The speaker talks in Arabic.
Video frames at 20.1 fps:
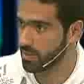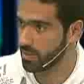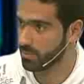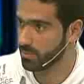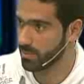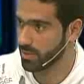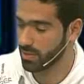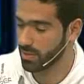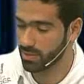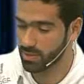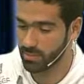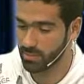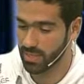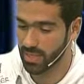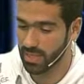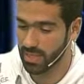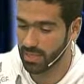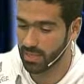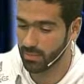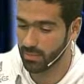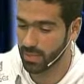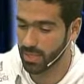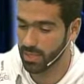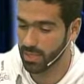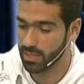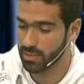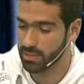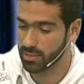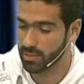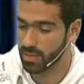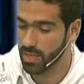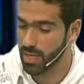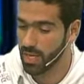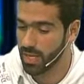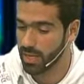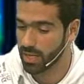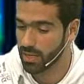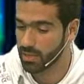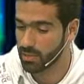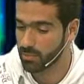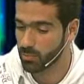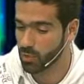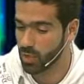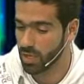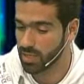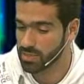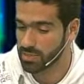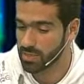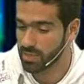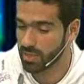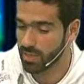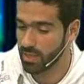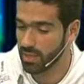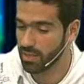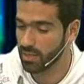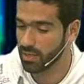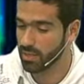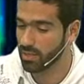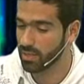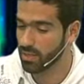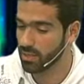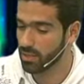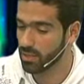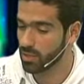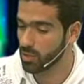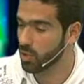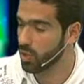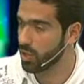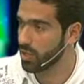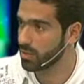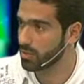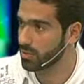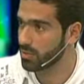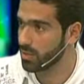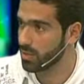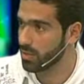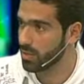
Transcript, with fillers: نعم، بالقسم الاخير من حلقتنا خلينا نمرق على السريع على الجولر